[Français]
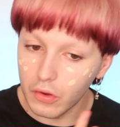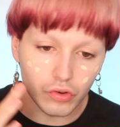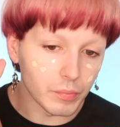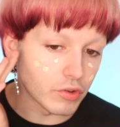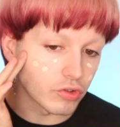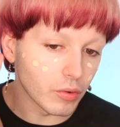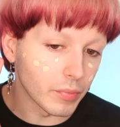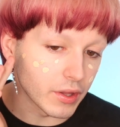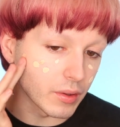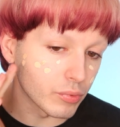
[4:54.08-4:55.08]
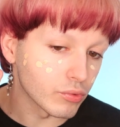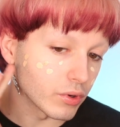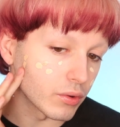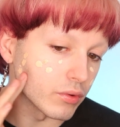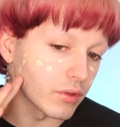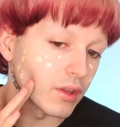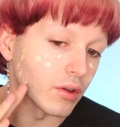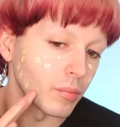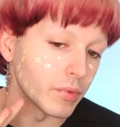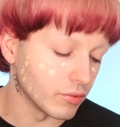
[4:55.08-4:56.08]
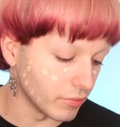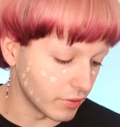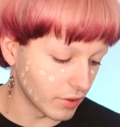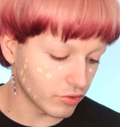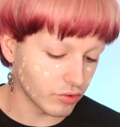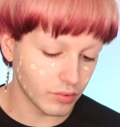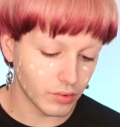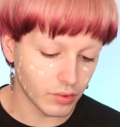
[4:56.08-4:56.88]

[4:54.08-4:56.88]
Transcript: Je vais mettre shortbread un peu sur les côtés et en bas du visage.